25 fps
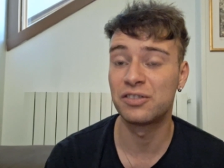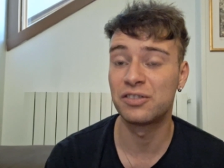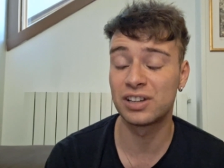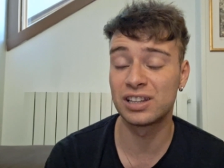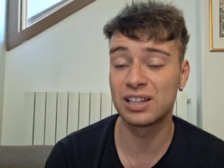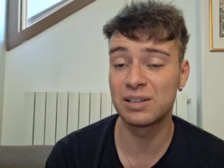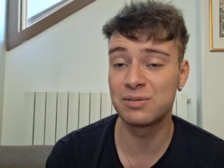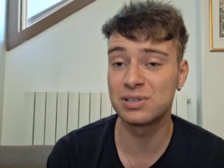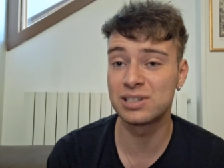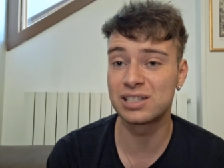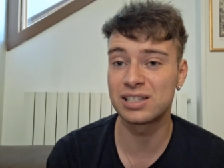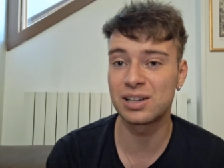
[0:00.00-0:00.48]

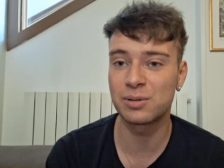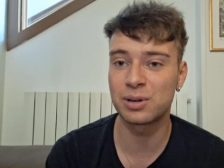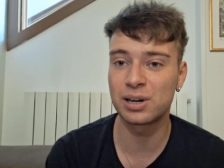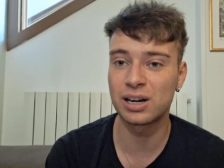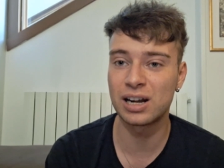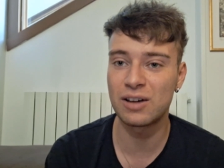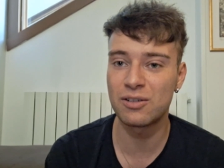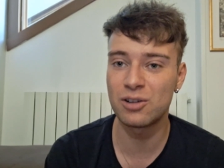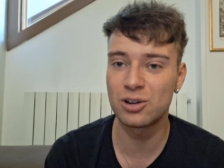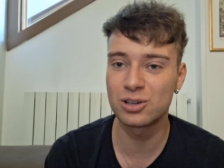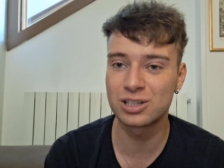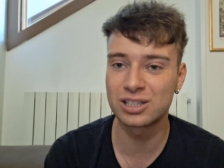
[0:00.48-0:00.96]
Fatemi sapere
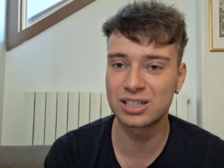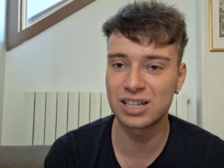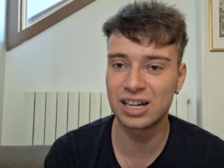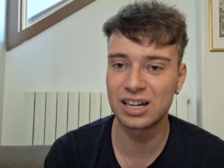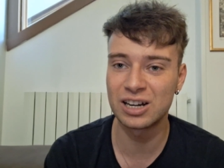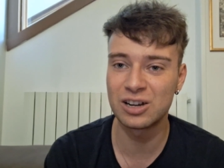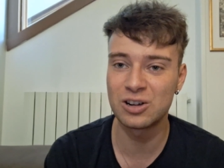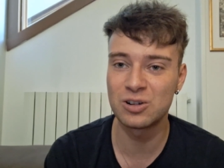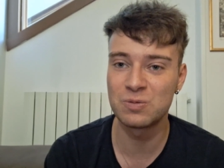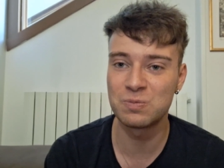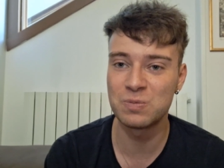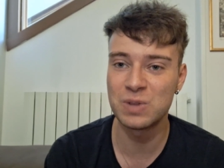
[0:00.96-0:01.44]
la vostra
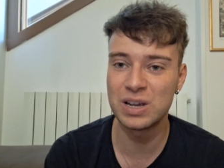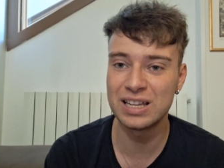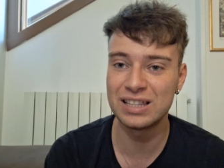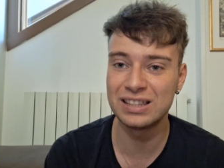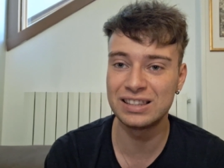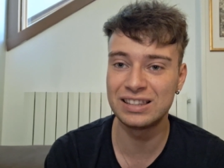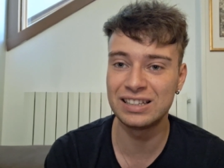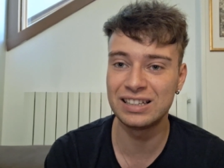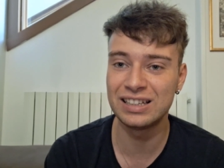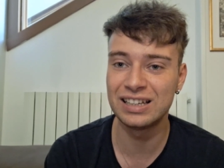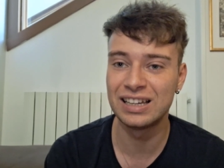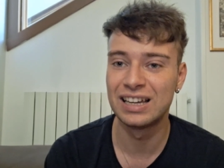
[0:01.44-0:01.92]
nei
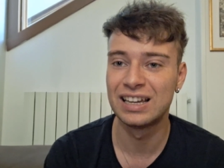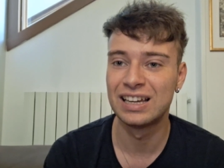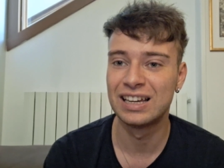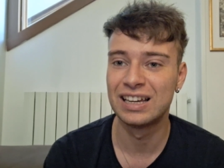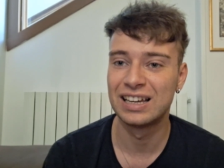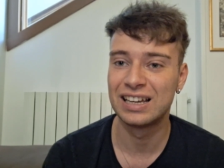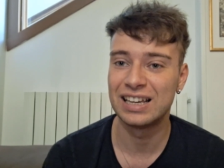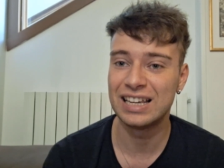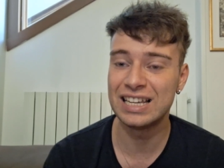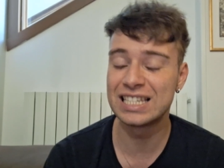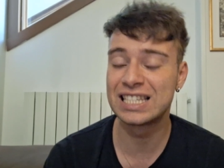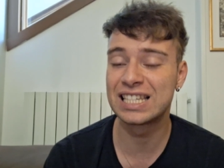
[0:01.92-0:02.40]
commenti,
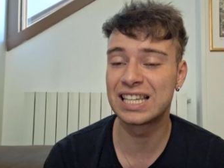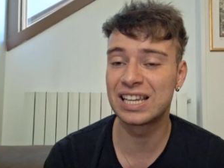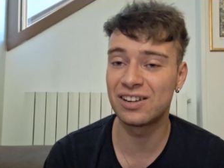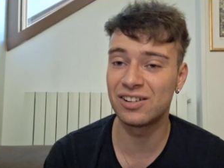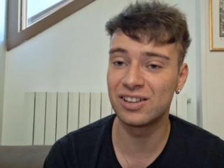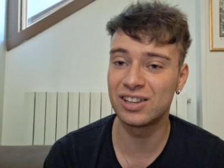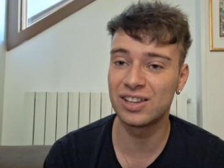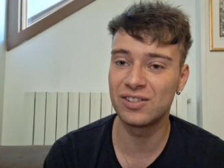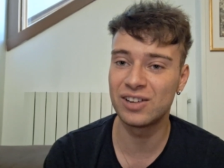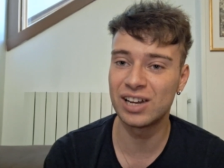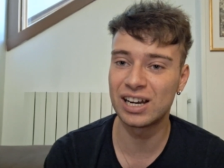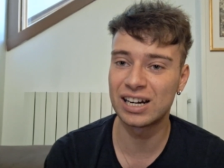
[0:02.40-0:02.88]

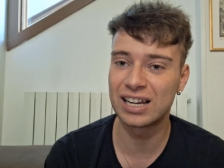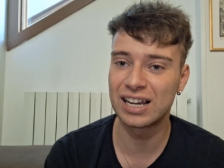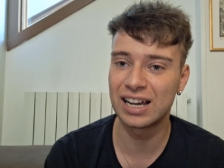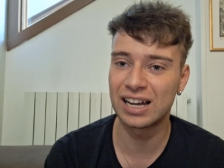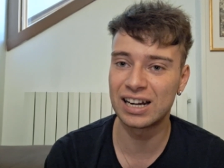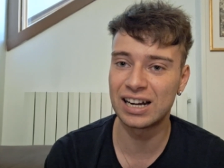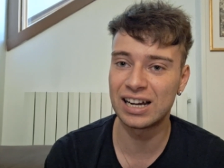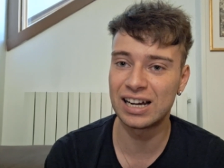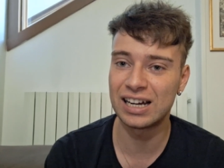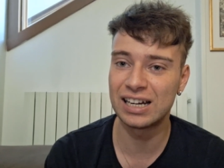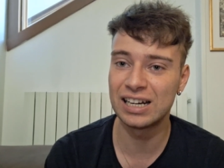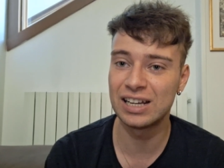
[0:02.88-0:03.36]
iscrivetevi al
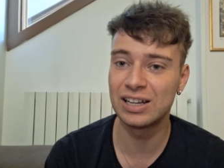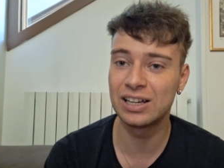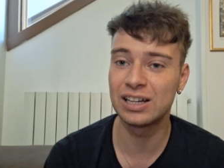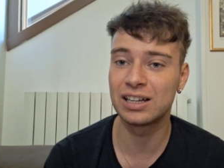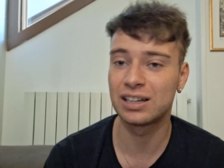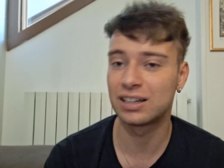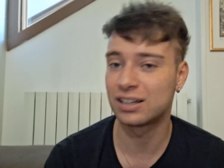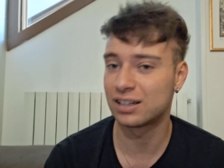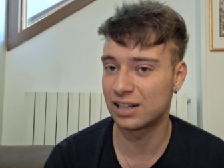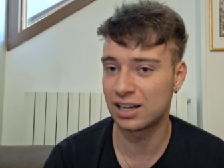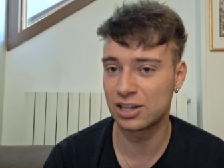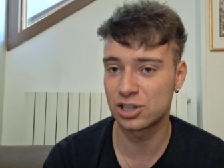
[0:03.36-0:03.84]

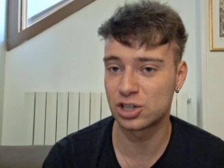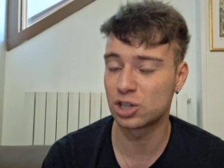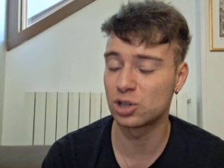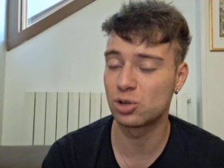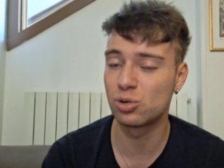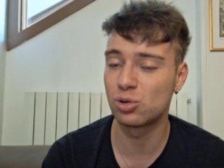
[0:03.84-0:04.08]
canale, lasciate